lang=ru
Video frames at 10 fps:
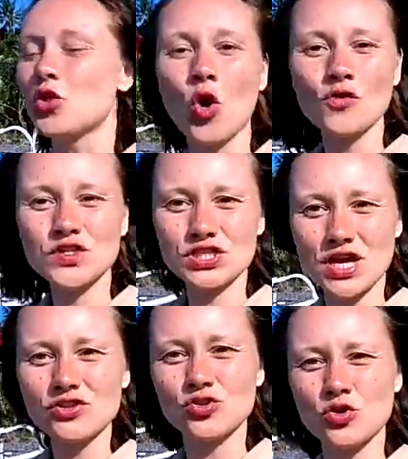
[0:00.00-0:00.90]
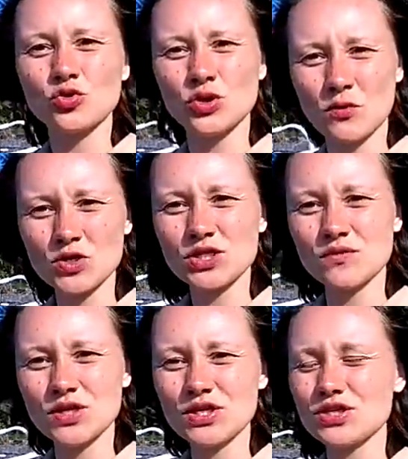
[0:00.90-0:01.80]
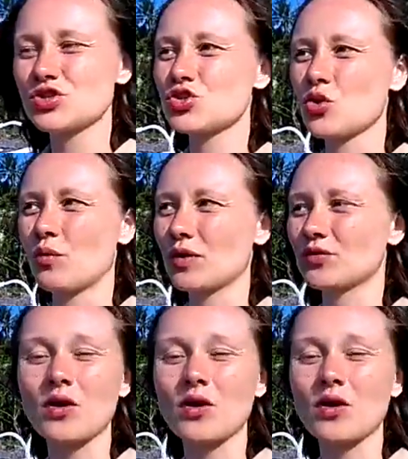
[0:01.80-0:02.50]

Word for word: Но все знают, что это удовольствие не из дешевых.